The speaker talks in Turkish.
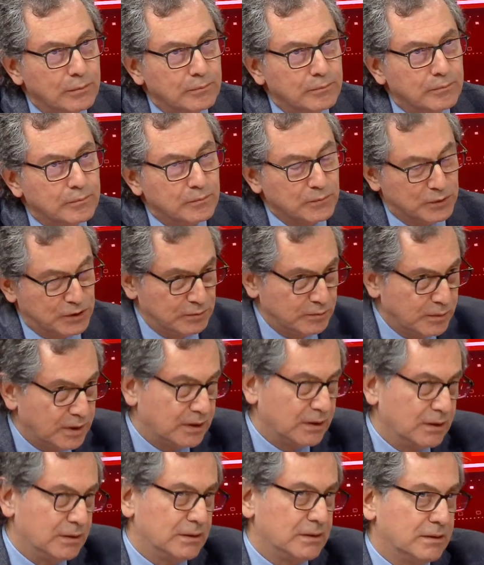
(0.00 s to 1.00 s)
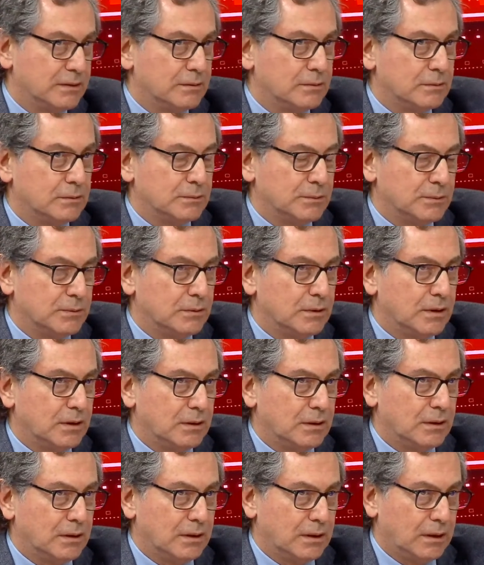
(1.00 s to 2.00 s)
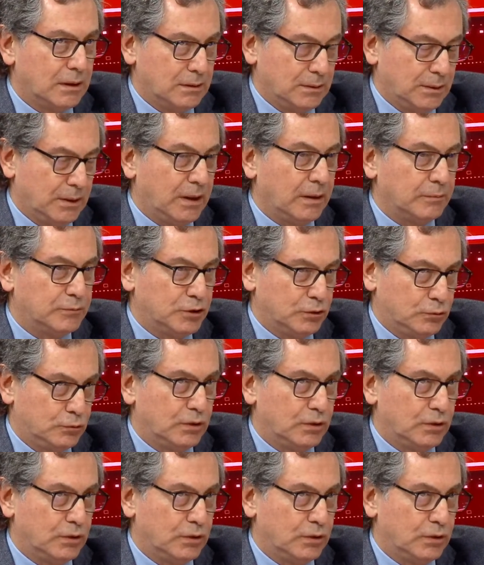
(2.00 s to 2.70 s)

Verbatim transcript: Ne? Şimdi bak e, Arapça